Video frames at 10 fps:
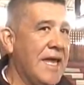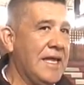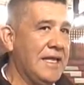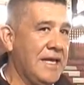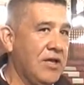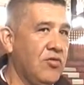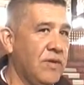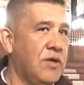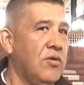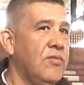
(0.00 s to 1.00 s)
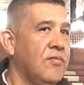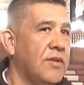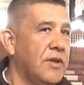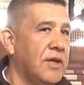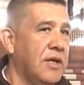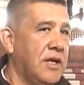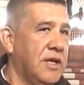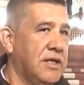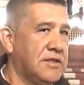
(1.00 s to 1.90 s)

El día domingo eh,